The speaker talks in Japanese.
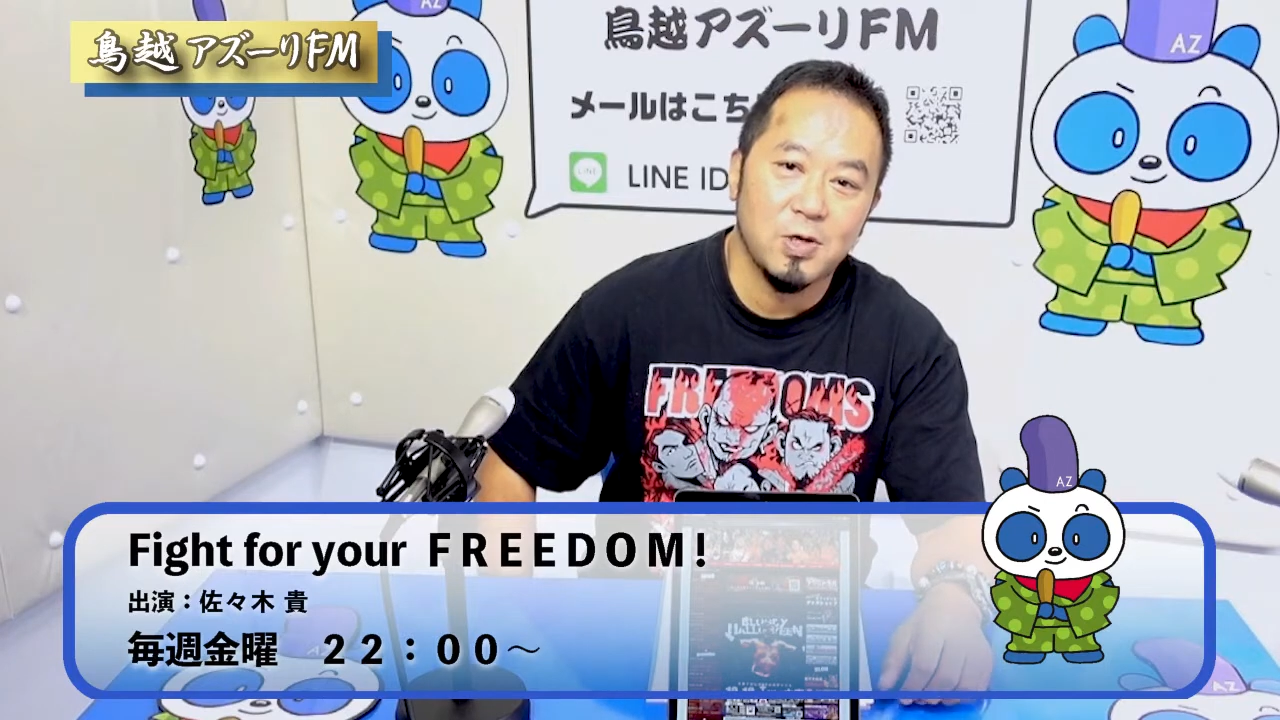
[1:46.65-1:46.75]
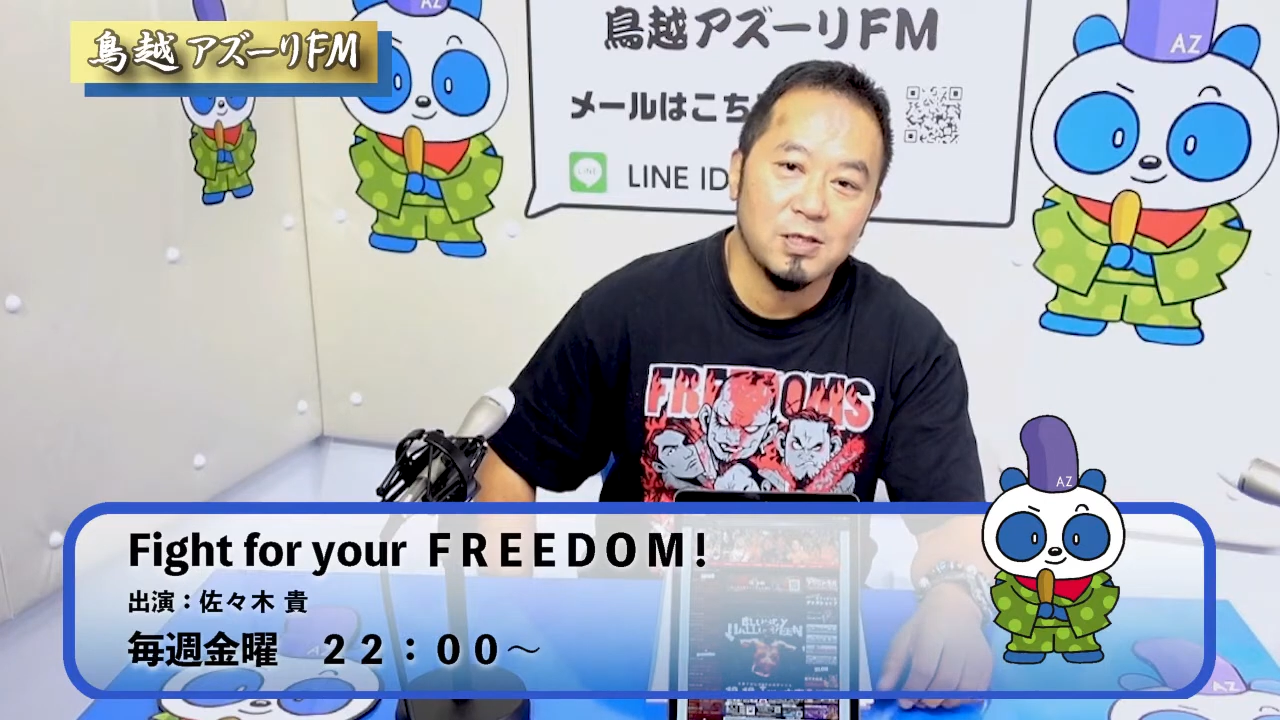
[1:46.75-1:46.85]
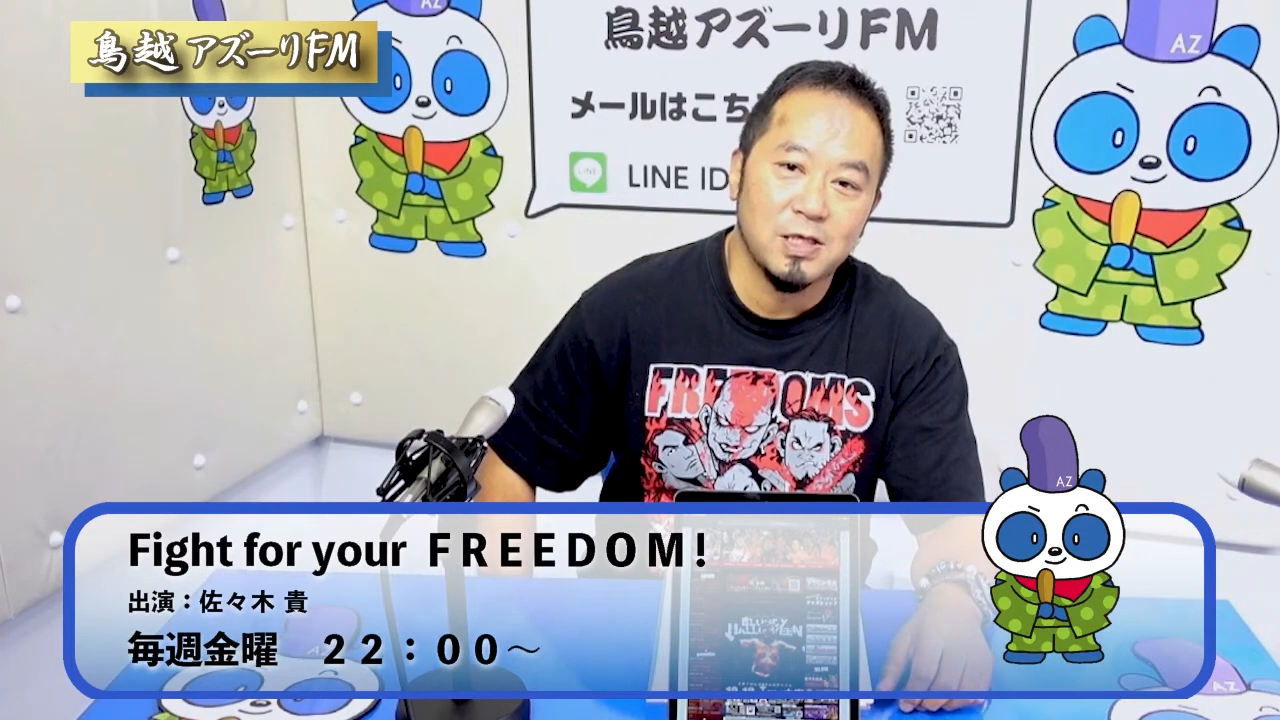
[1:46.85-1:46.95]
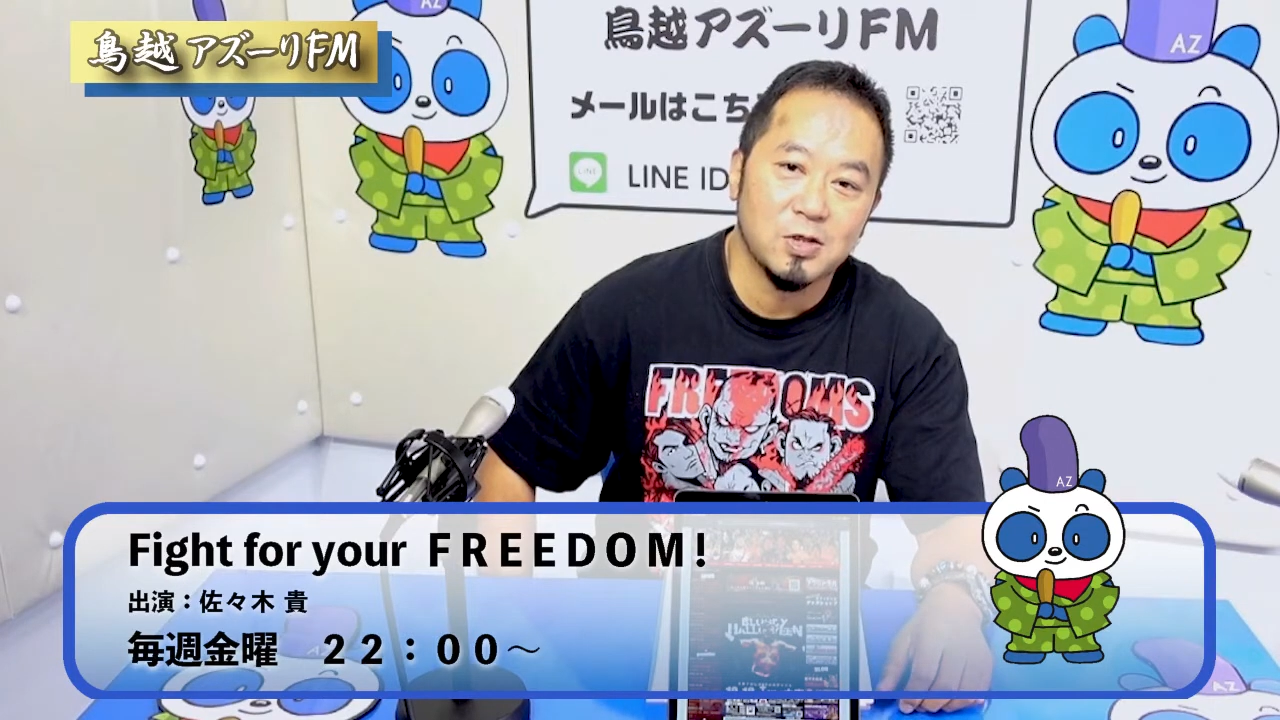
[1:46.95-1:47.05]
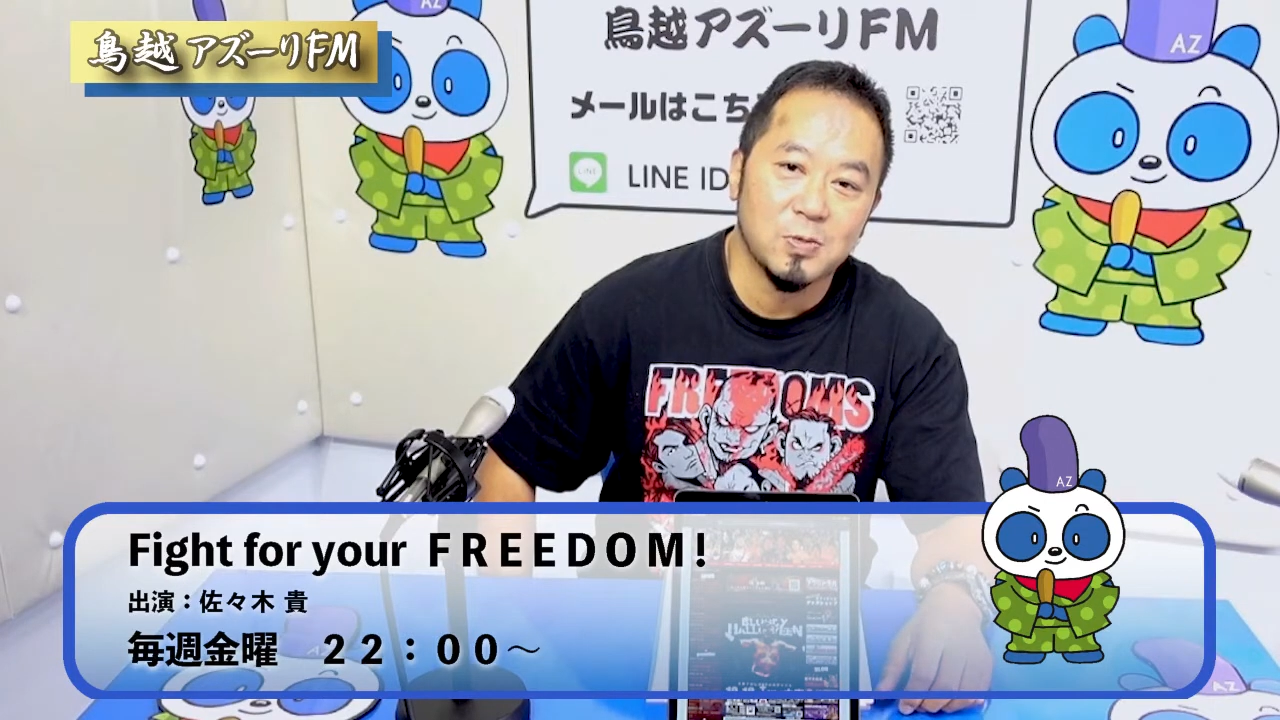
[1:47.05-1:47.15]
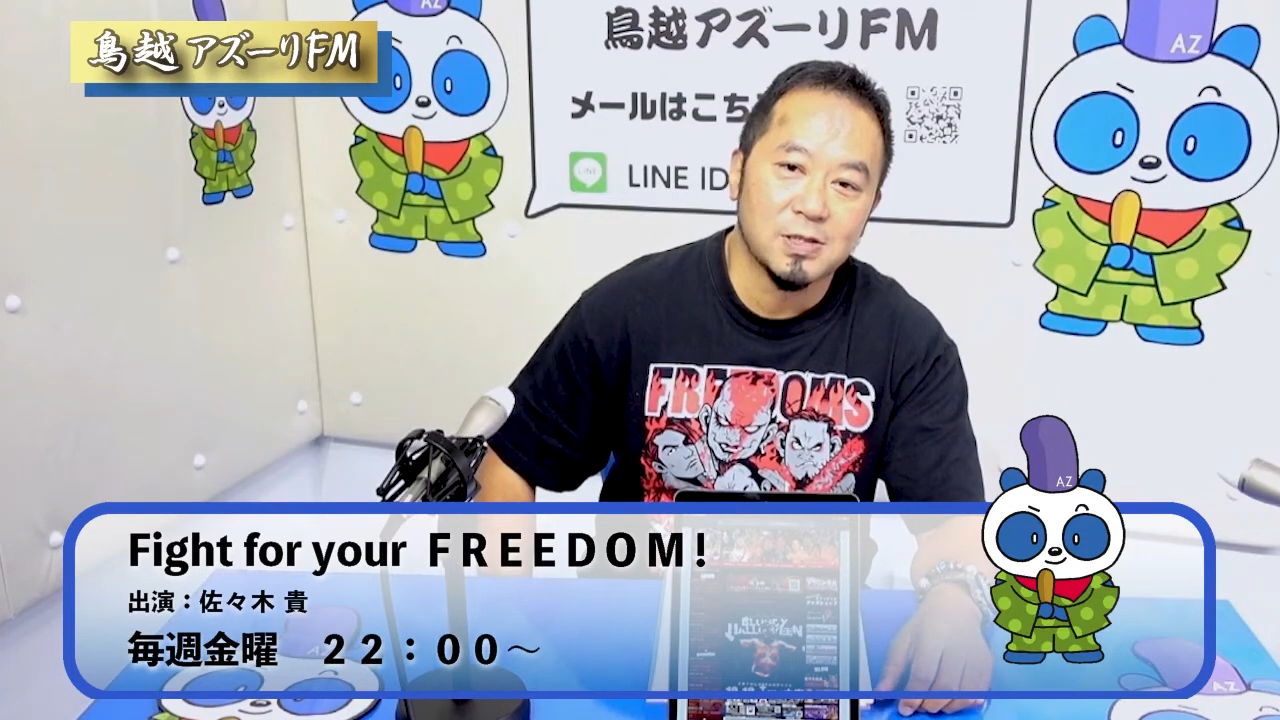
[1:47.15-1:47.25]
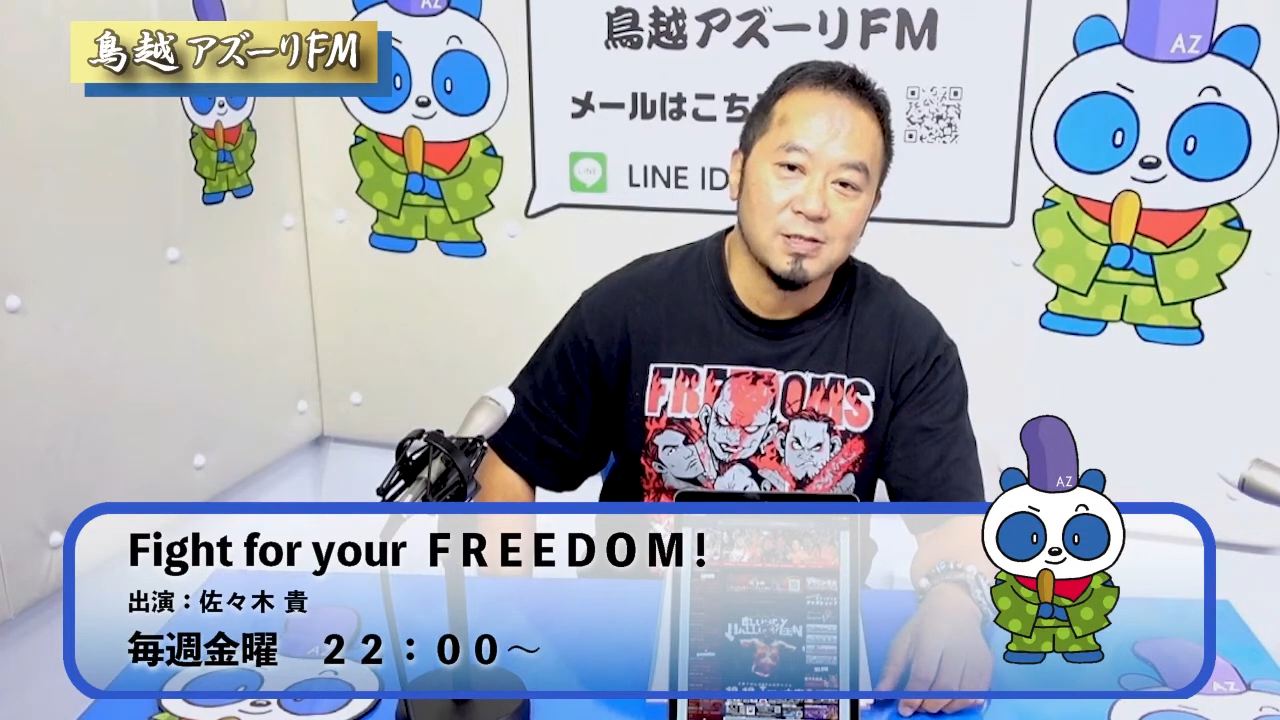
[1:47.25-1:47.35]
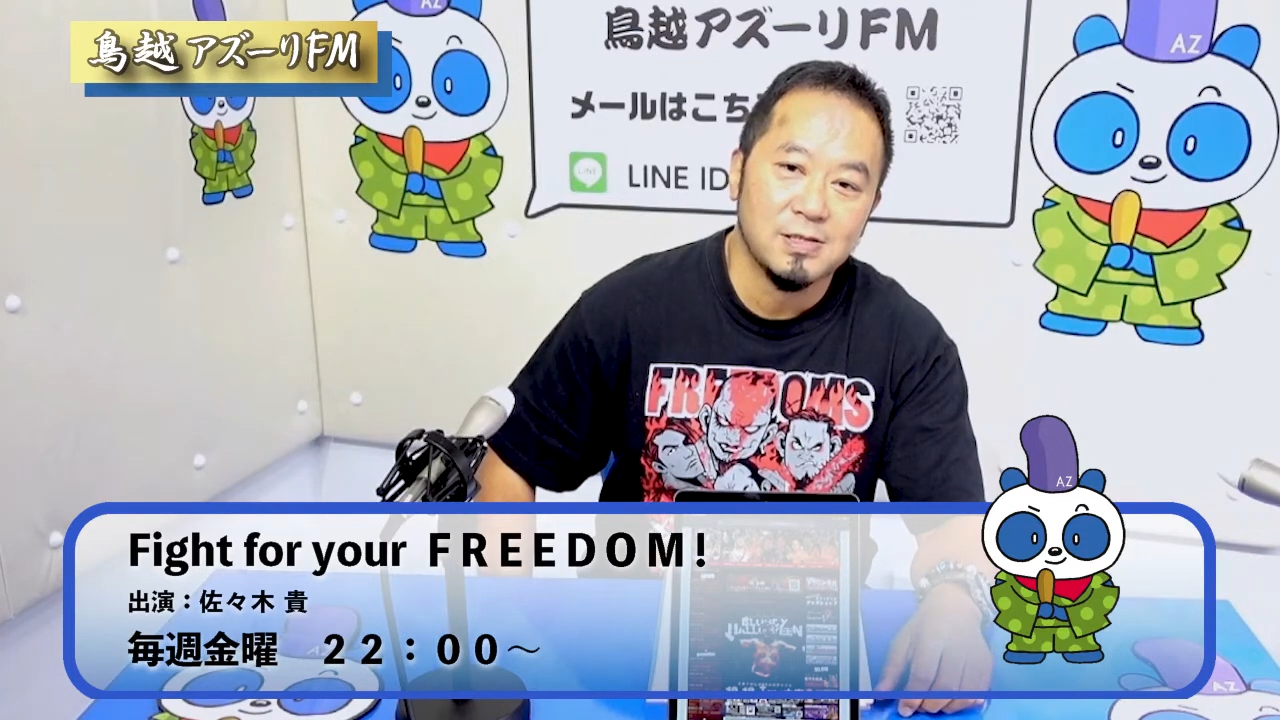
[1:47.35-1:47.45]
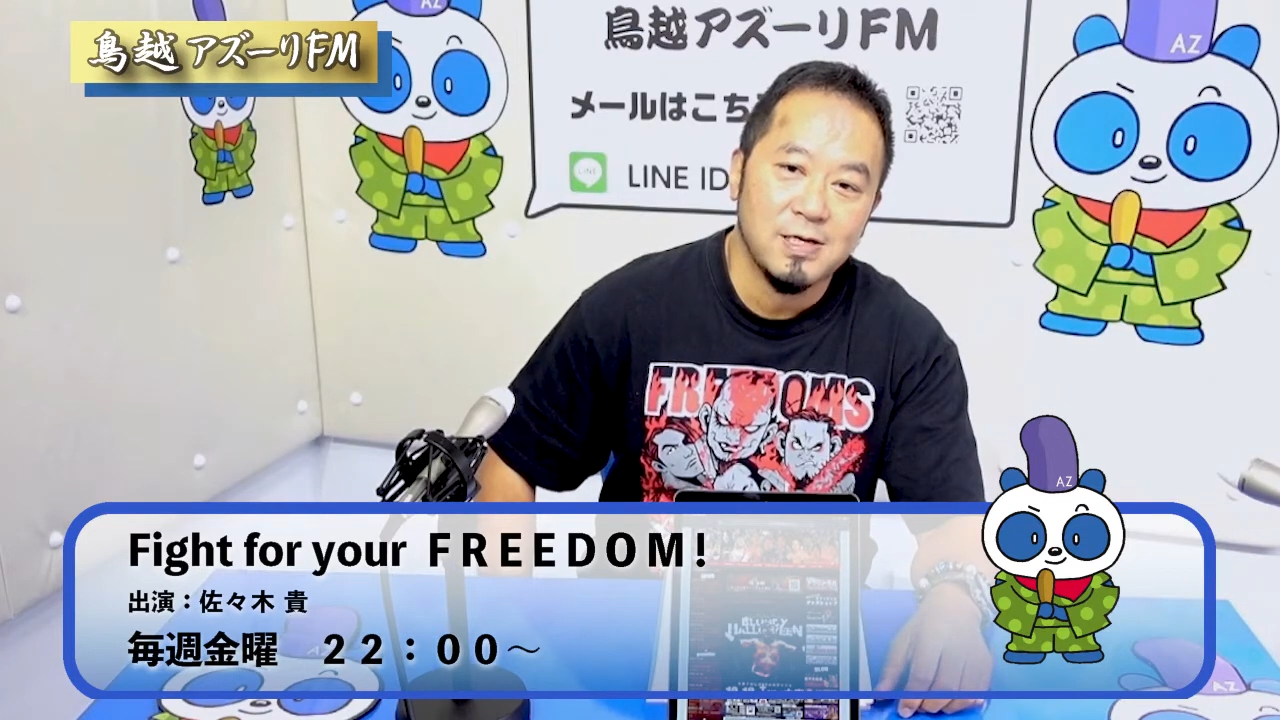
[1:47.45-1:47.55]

らいたいと思います。